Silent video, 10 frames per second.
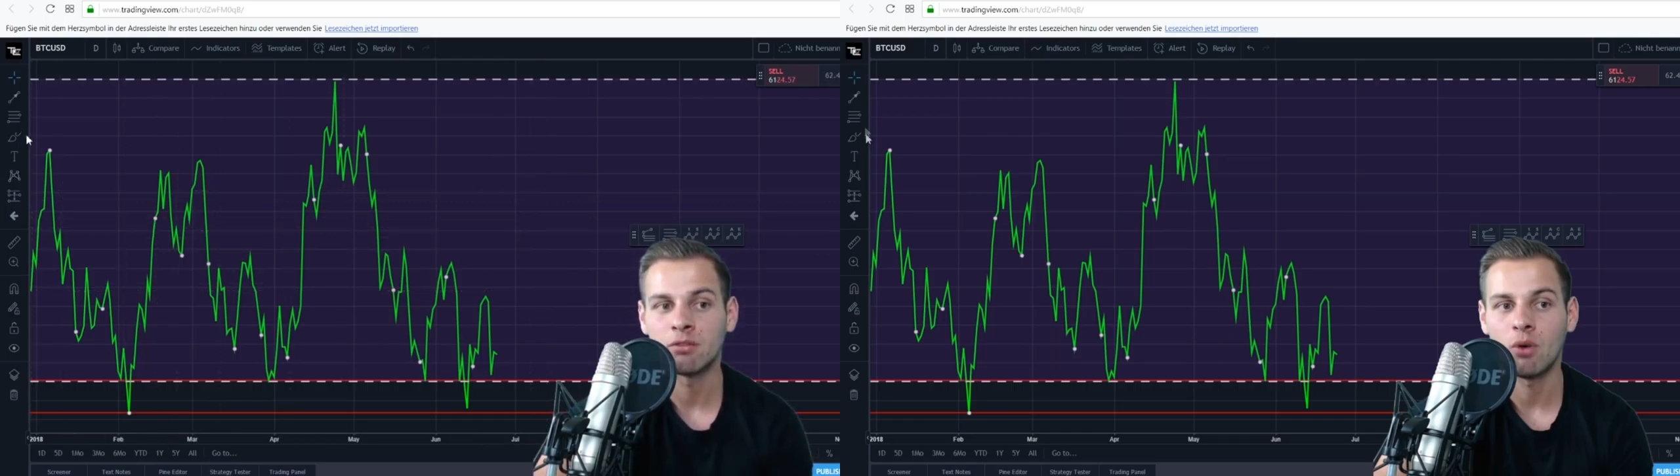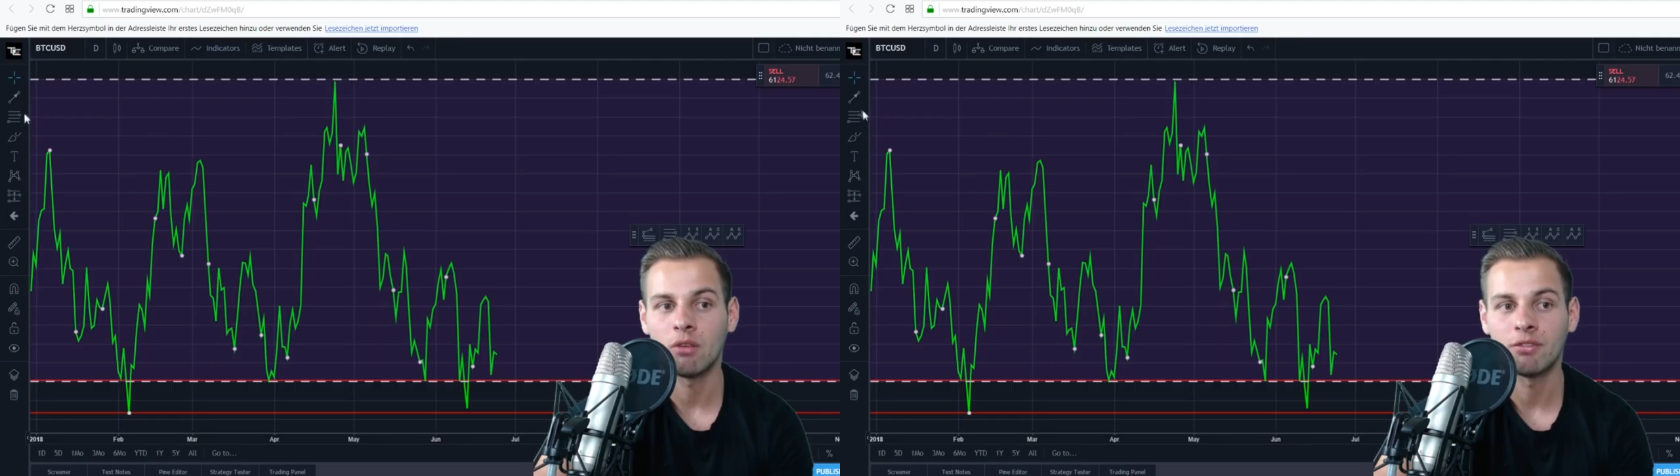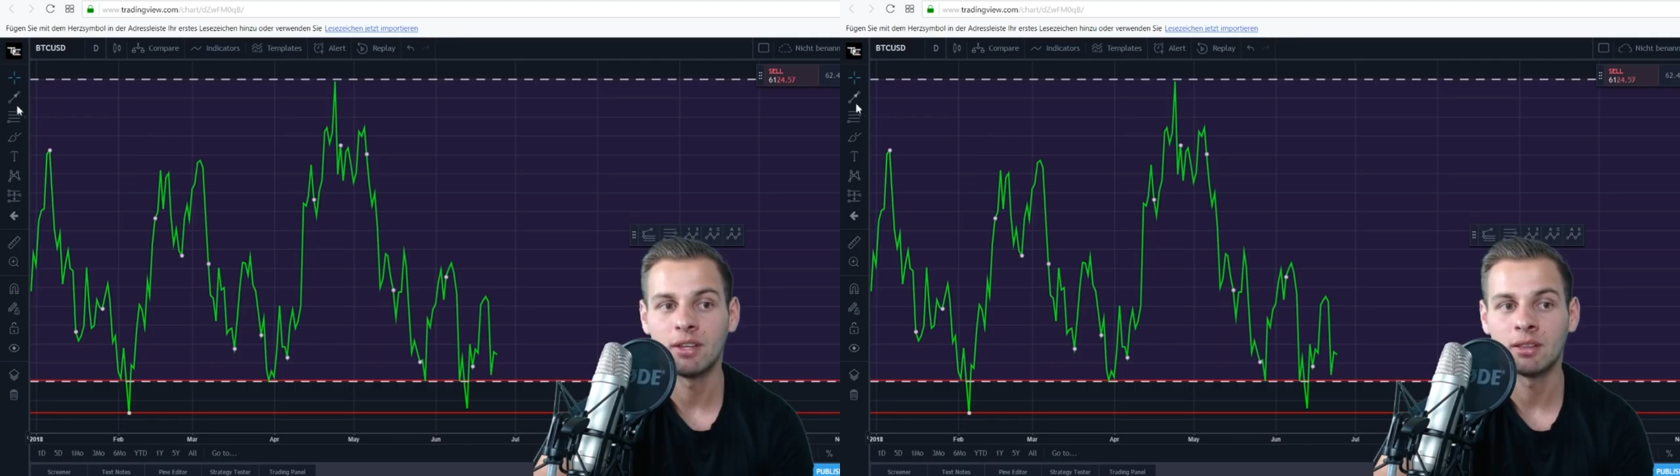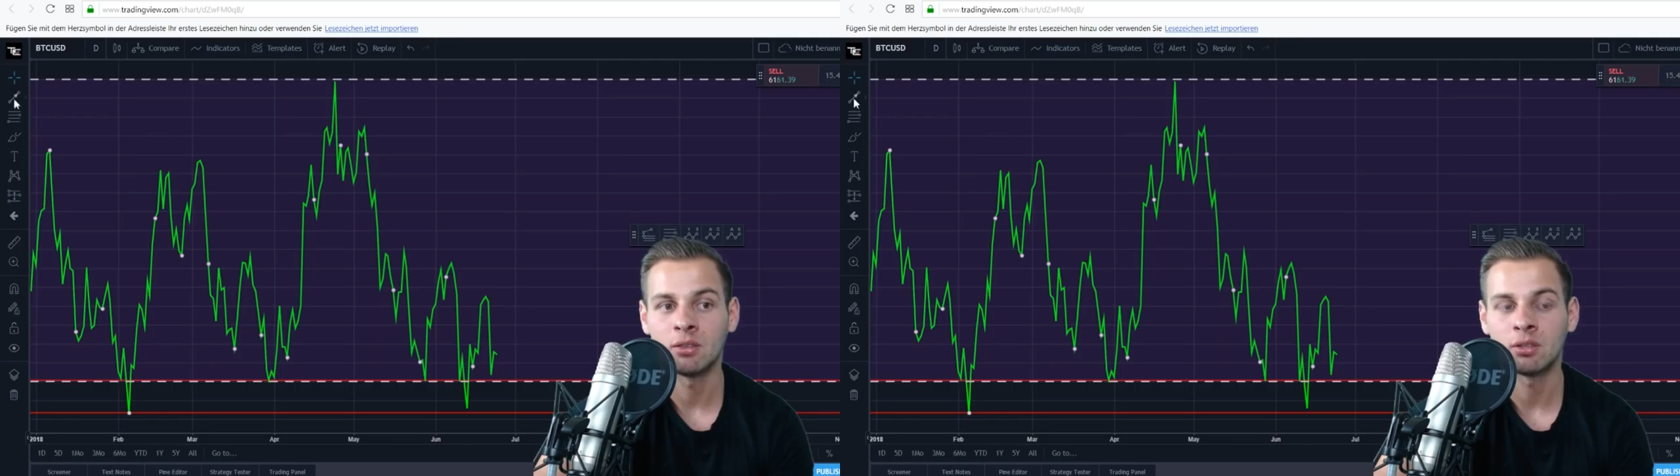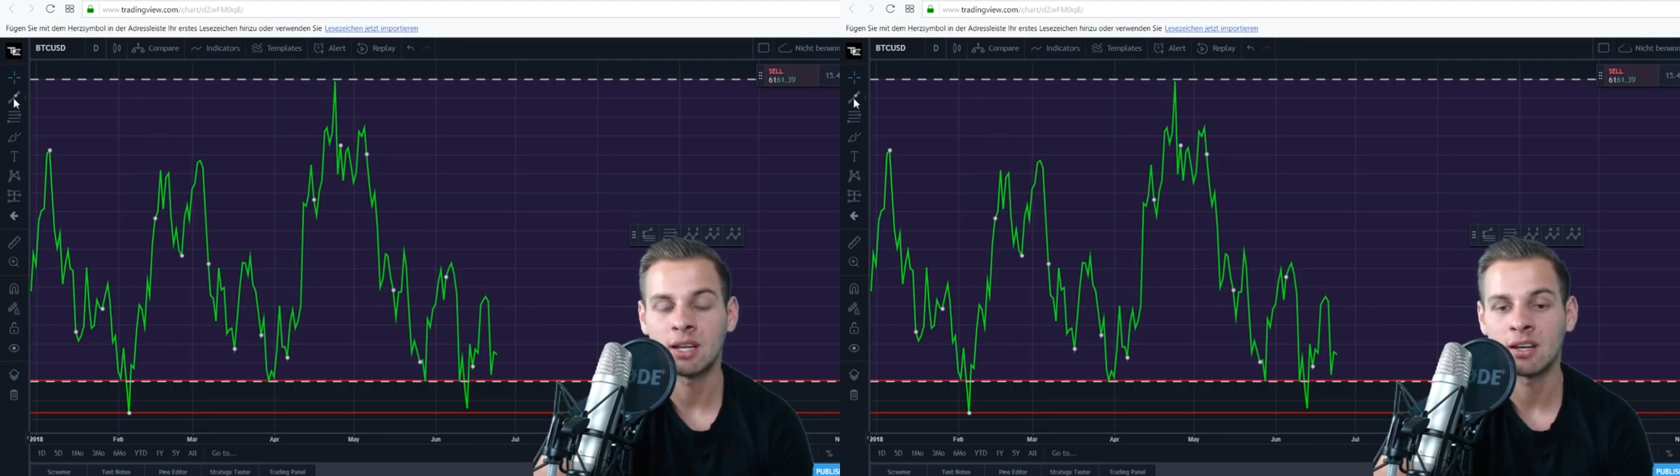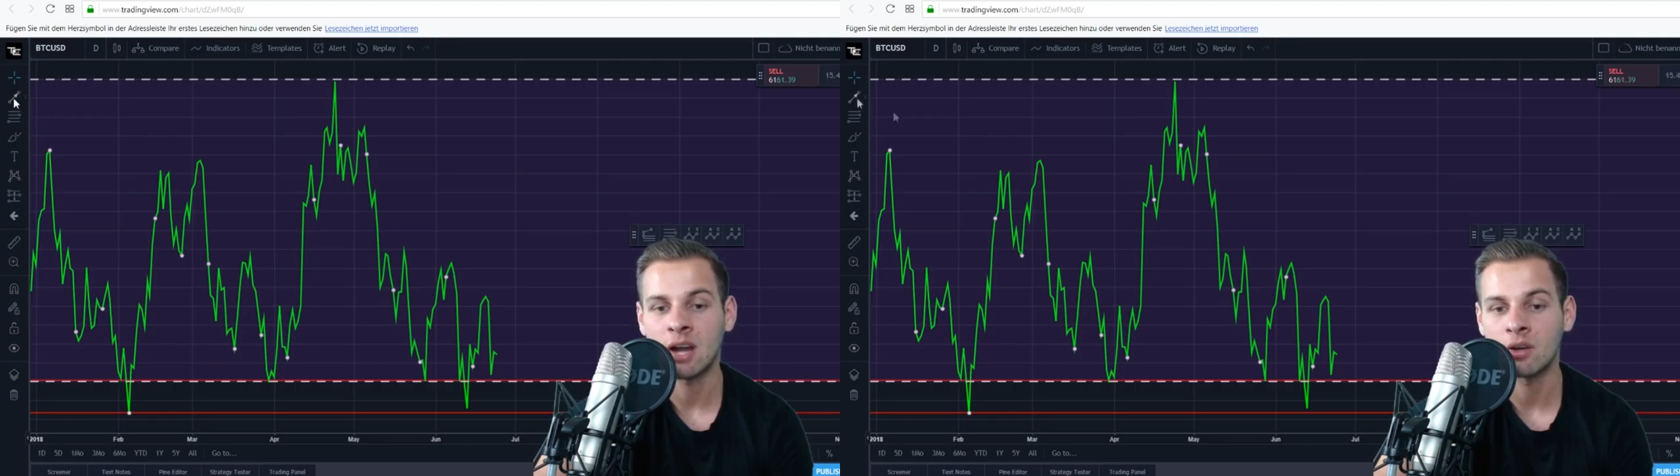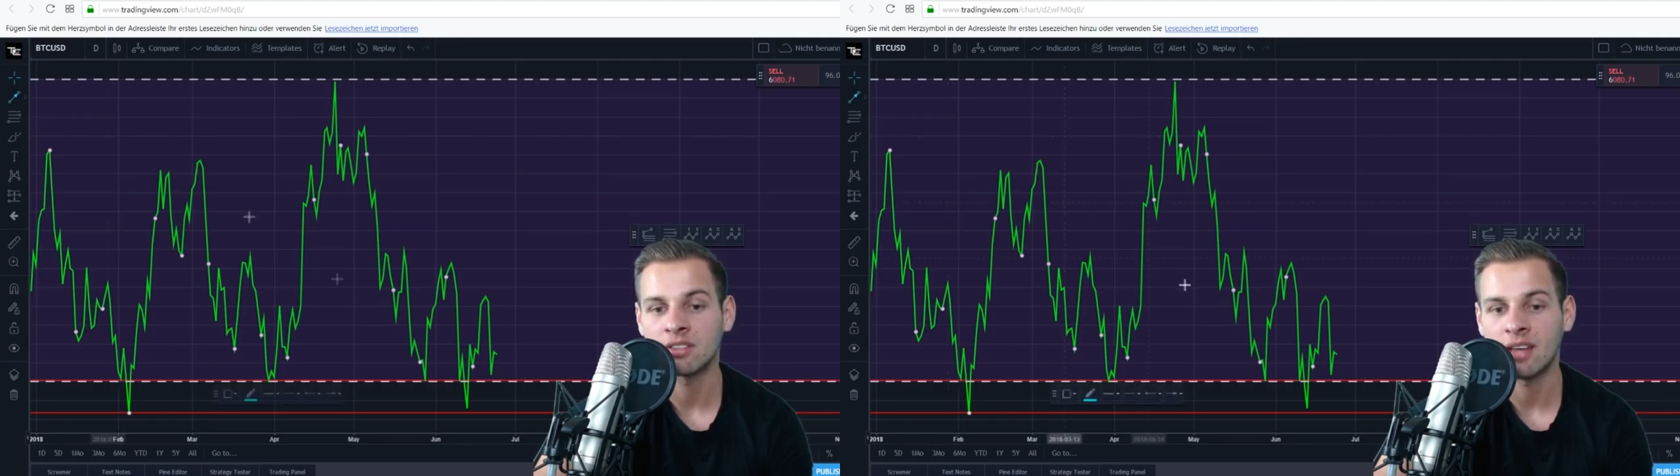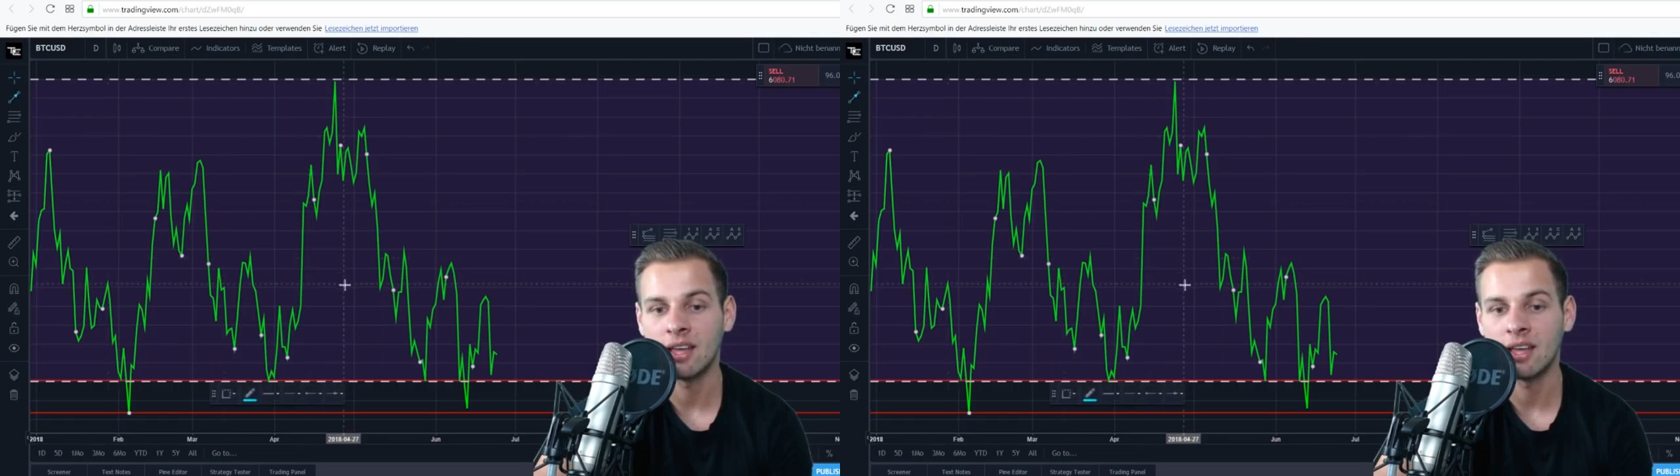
vorfinden und einen RSI